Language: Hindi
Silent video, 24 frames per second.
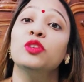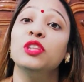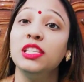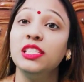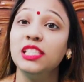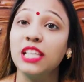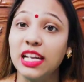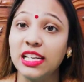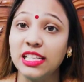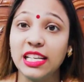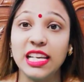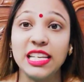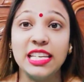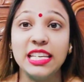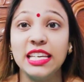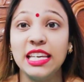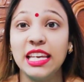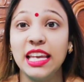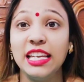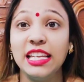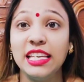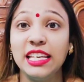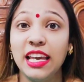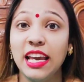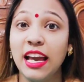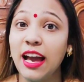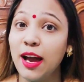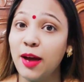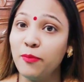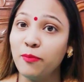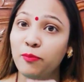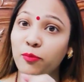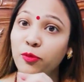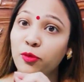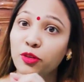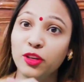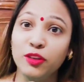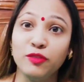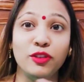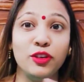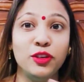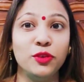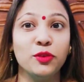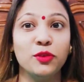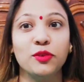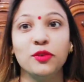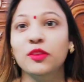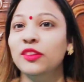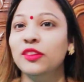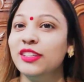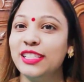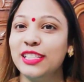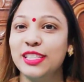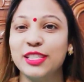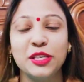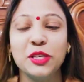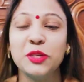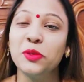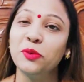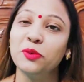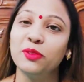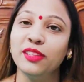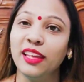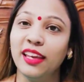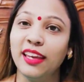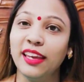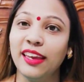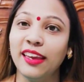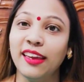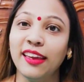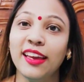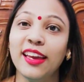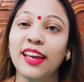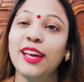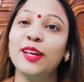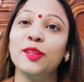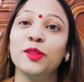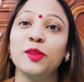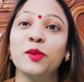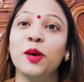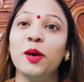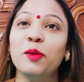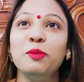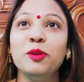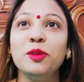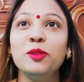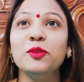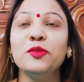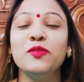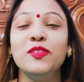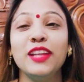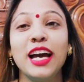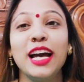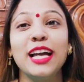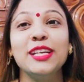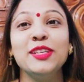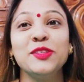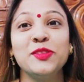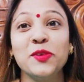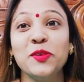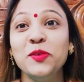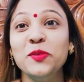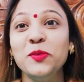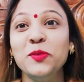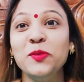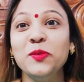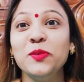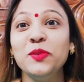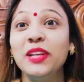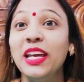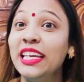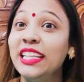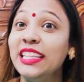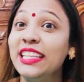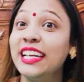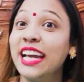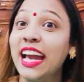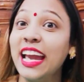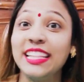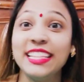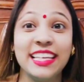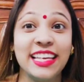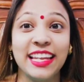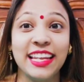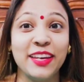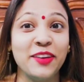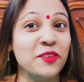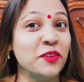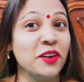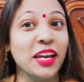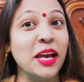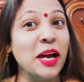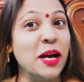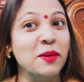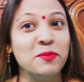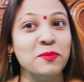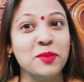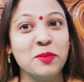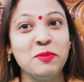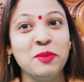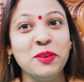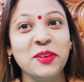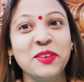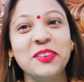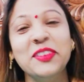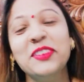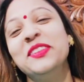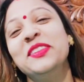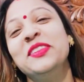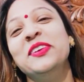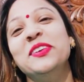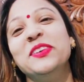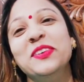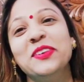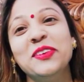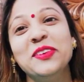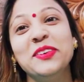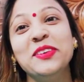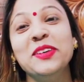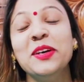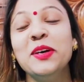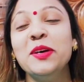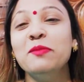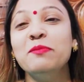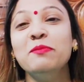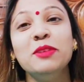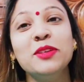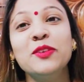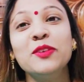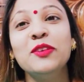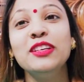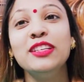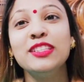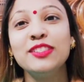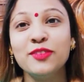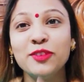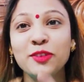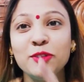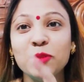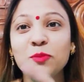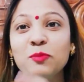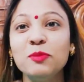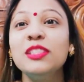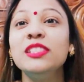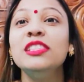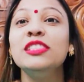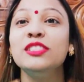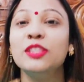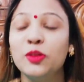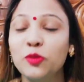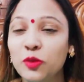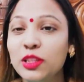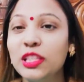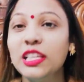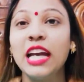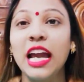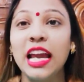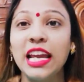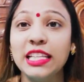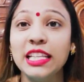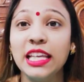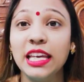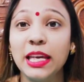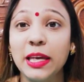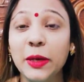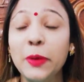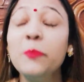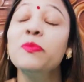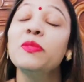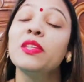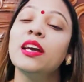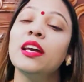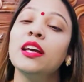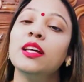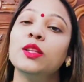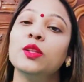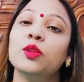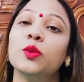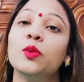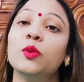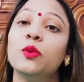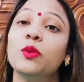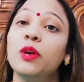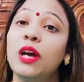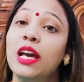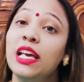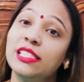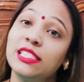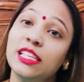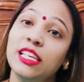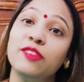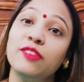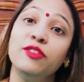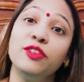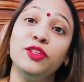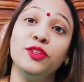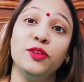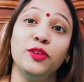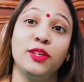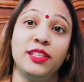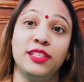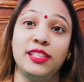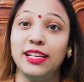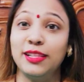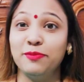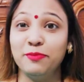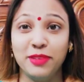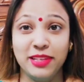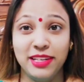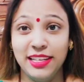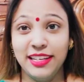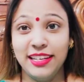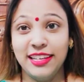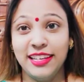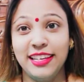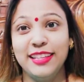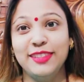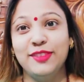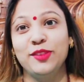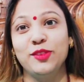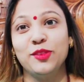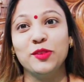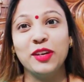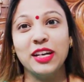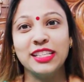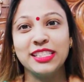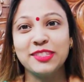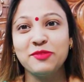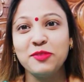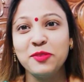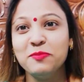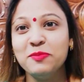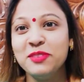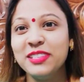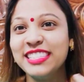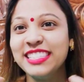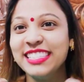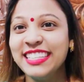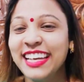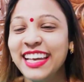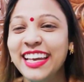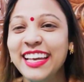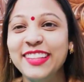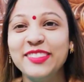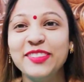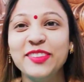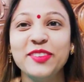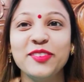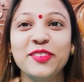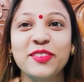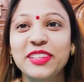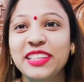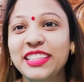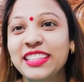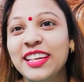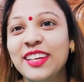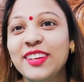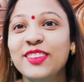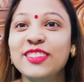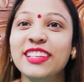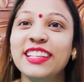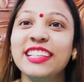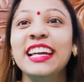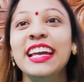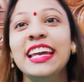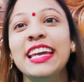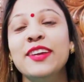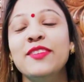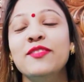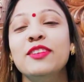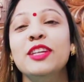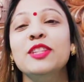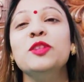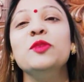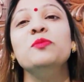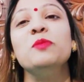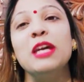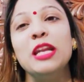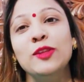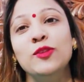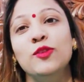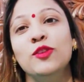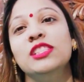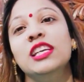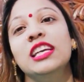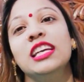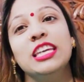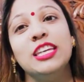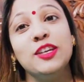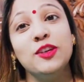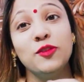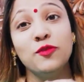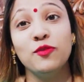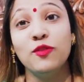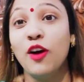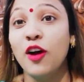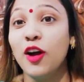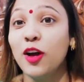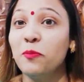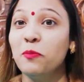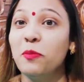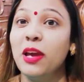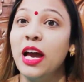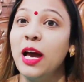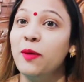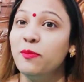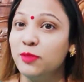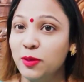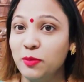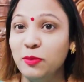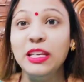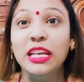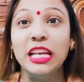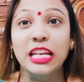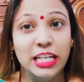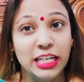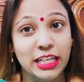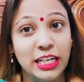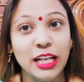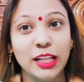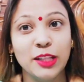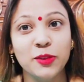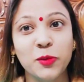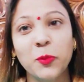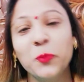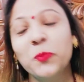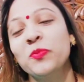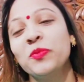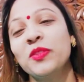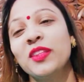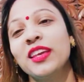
पूरी जानकारी के लिए आप पूरी वीडियो को ज़रूर देखें तो अभी तो फिलहाल शोनू नहीं दिखाई दे रहे होंगे आप सभी को तो बिल्कुल इस वीडियो में ज़रूर दिखाई देंगे तो ऐसे ही वीडियो के साथ बने रहें तो थोड़ा सा वो बिजी हैं तो वो इधर उधर गए हुए हैं तो मैंने सोचा कि ये ब्लॉग मैं आप सभी के लिए डाल दूँ